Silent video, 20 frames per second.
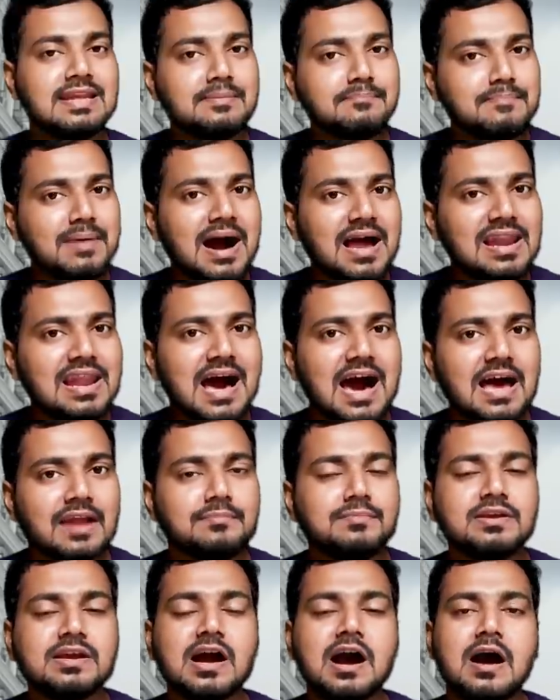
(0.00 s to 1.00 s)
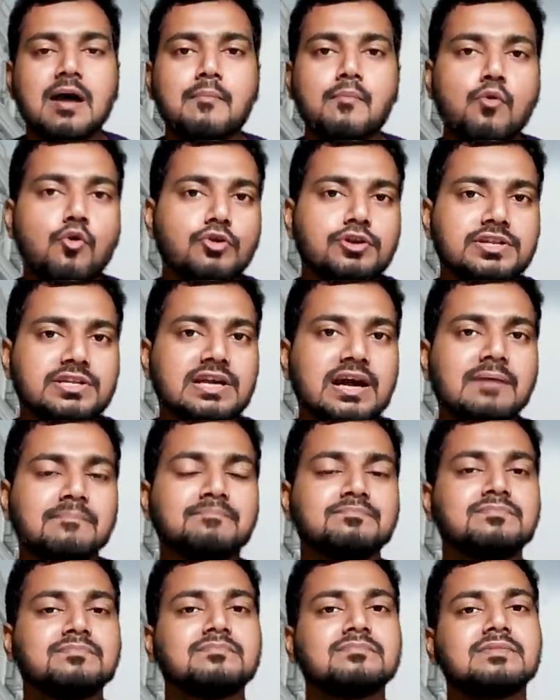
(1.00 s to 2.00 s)
नेपाल आर्मी अमोनिया
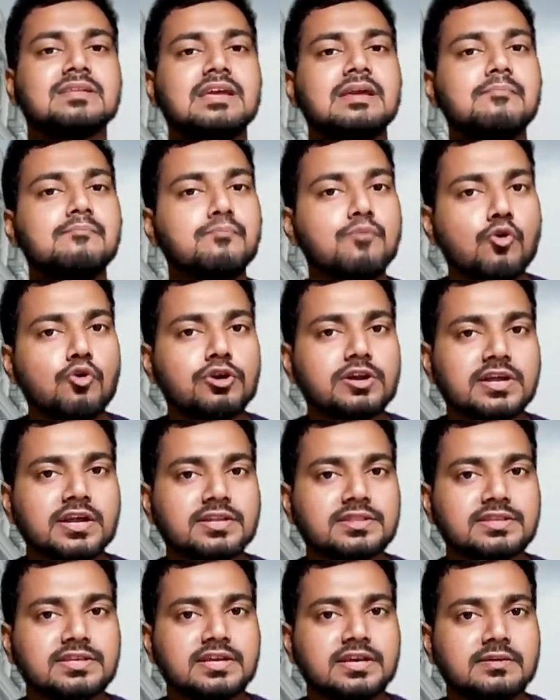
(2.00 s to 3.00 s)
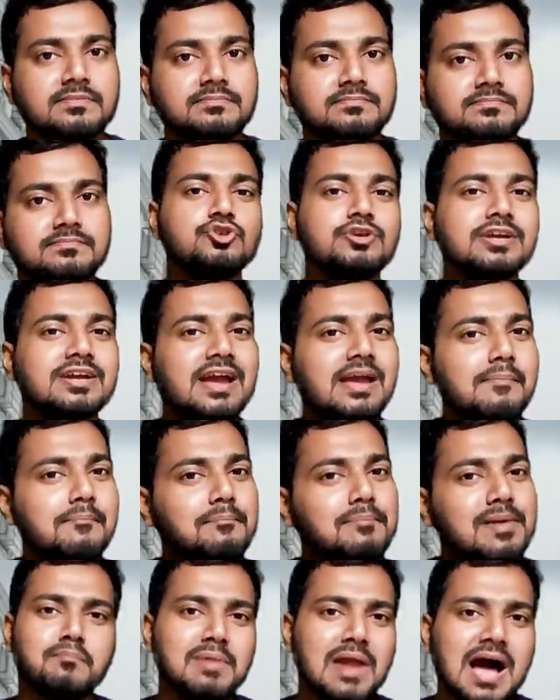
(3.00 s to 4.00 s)
इम्पोर्ट करती है ये कई
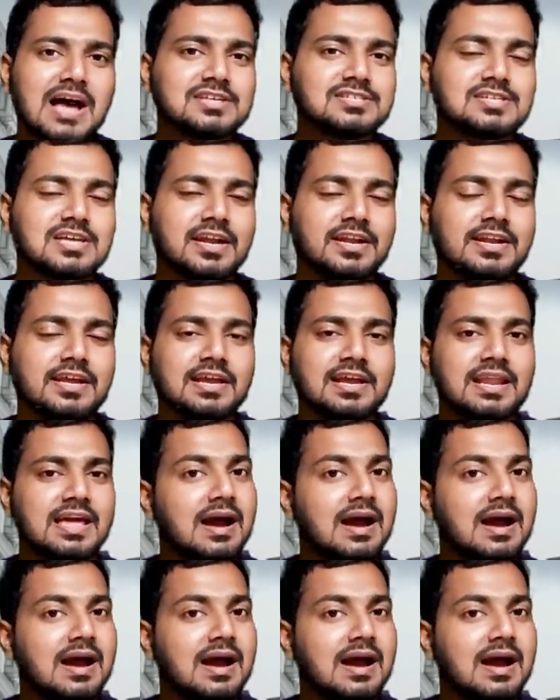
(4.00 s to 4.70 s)
ब्लास्ट करने